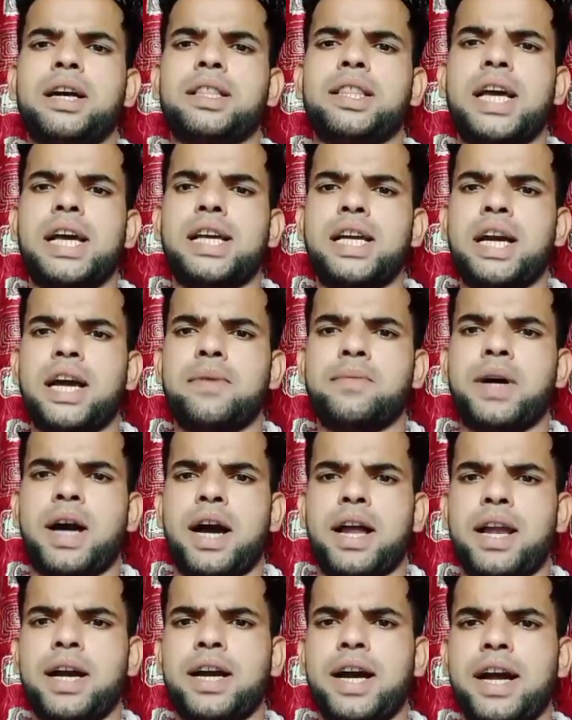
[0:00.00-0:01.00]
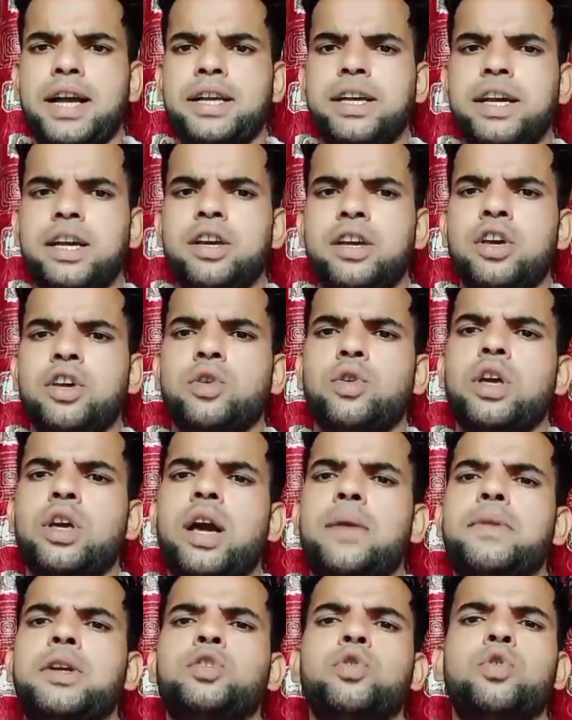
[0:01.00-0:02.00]
करता है कि अगर हम खाना खाएंगे
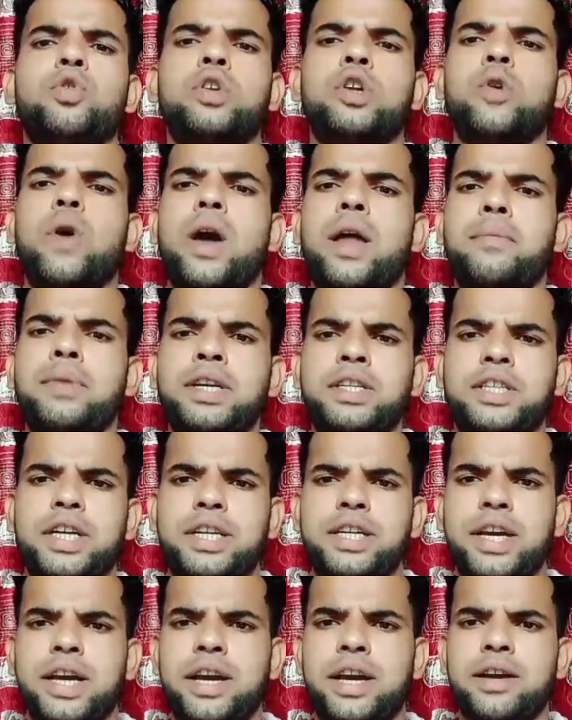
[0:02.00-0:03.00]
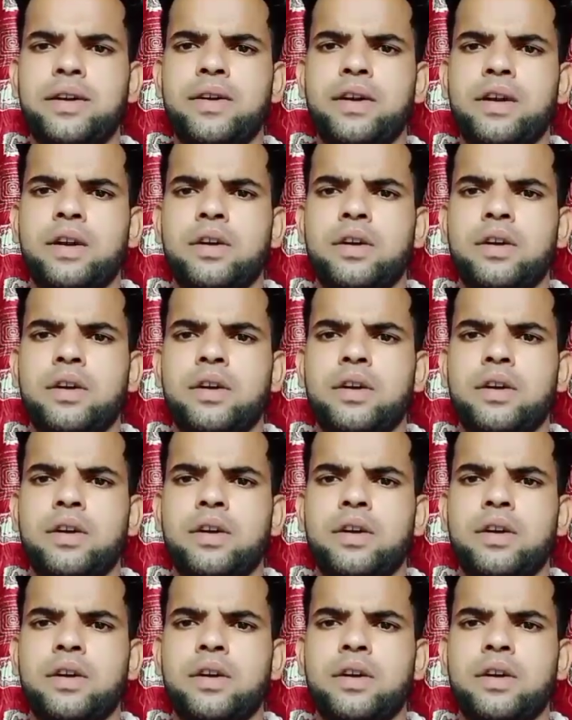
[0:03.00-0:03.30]
क्योंकि हमें जो रिक्वायरमेंट चाहिए